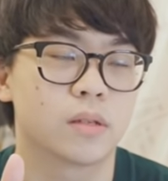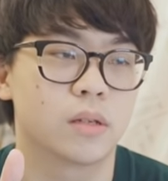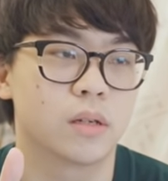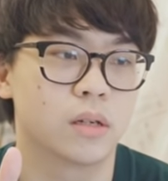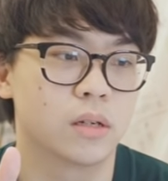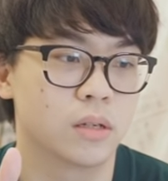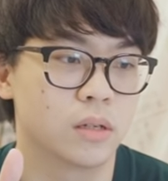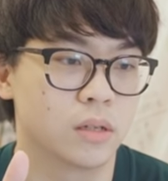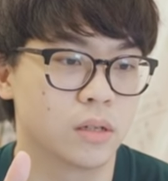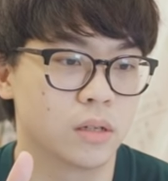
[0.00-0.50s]

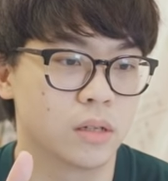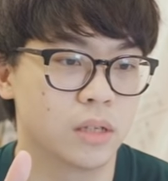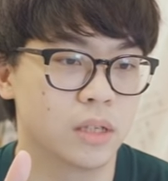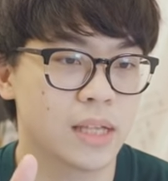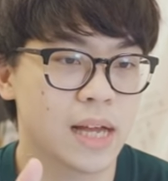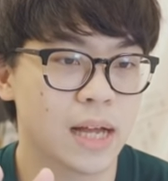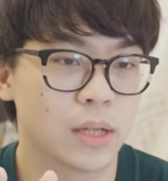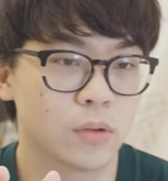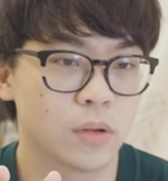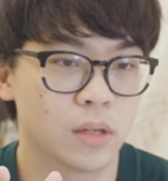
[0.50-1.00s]
呃，一
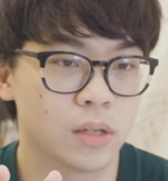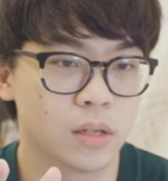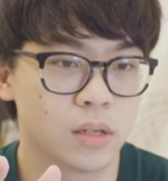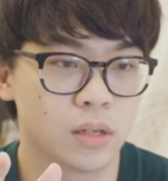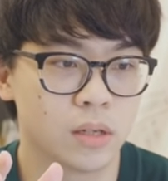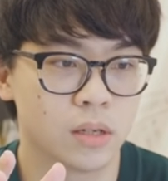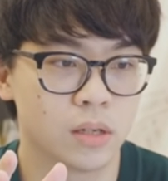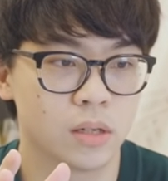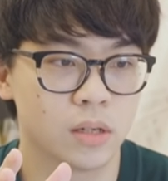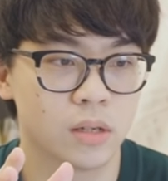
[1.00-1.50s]
大堆
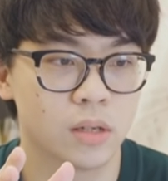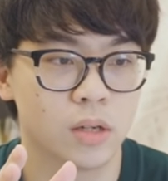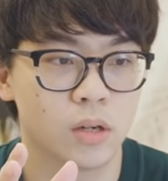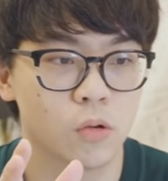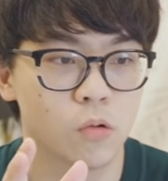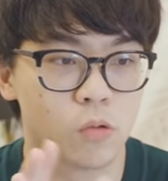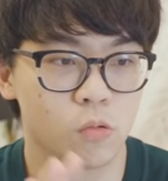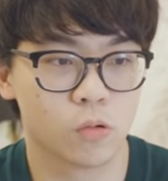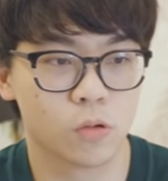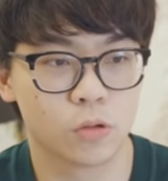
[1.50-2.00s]
的
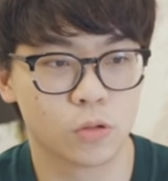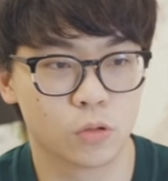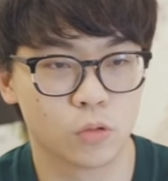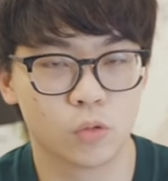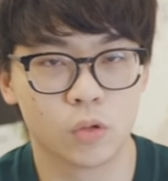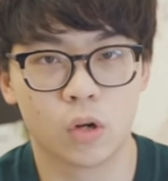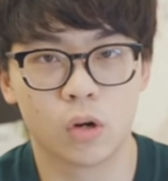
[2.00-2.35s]
火锅猪